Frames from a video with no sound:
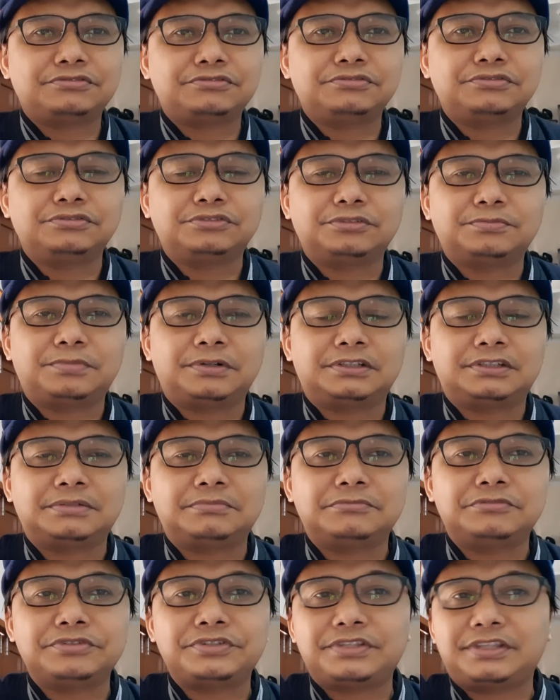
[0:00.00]
untuk
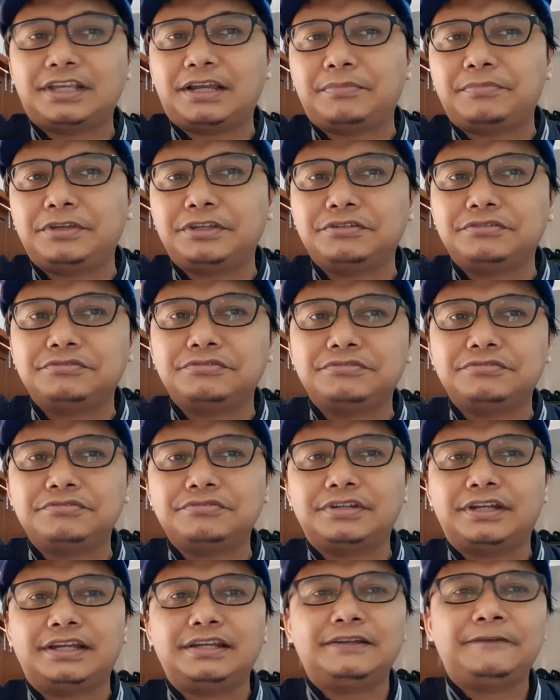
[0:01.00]
bertemu setiap
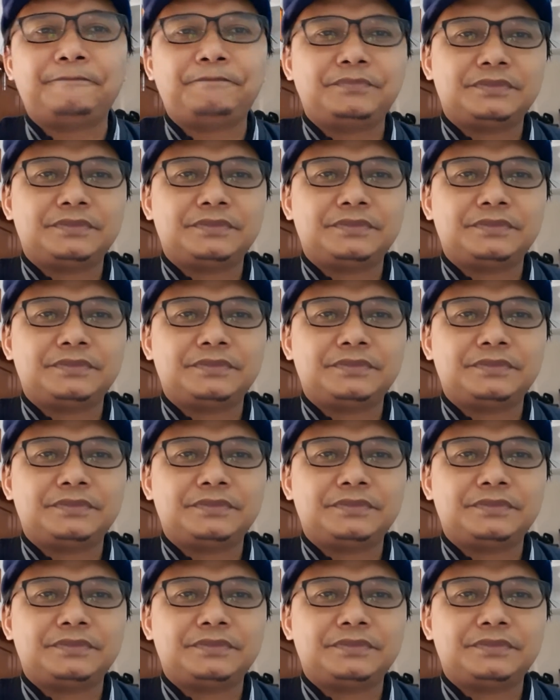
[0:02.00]
minggu ya.